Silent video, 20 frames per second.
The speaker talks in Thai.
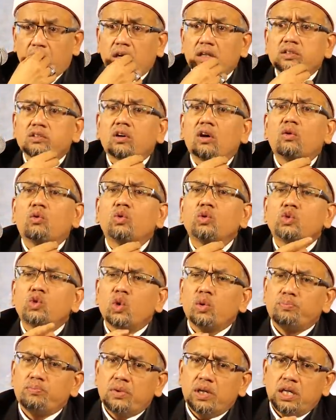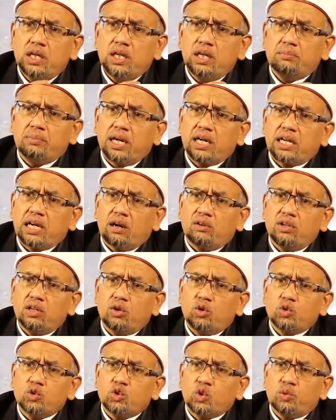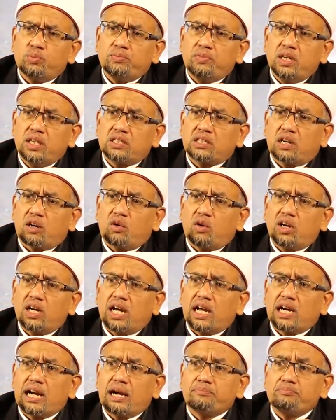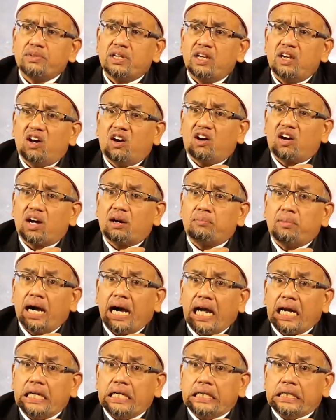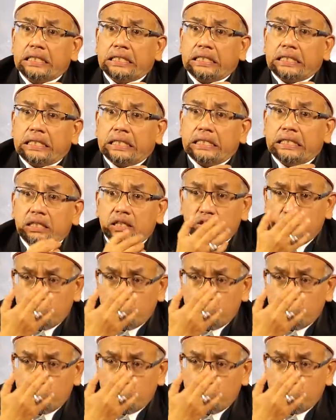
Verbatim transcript: ก็ต้องกูจูบมือบ้านเรานี่กูจูบมือแต่คนอาหรับนี่หลอกกระบาลเลย